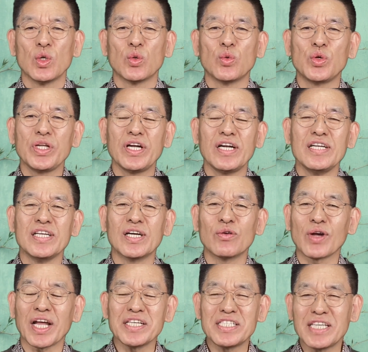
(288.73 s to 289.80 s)
우리를
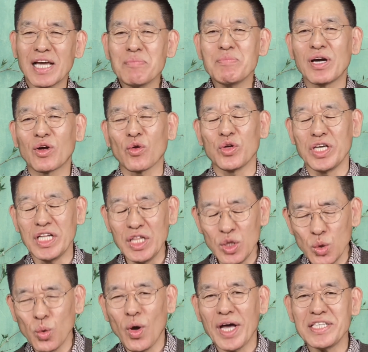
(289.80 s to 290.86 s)
영원한 생명으로
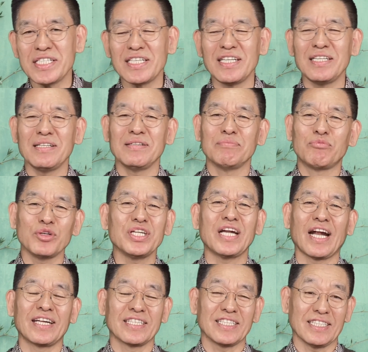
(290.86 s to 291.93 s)
인도하시는
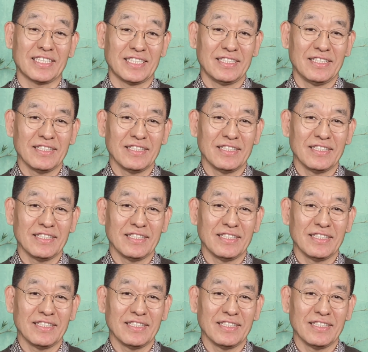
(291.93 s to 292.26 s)
분이라는 것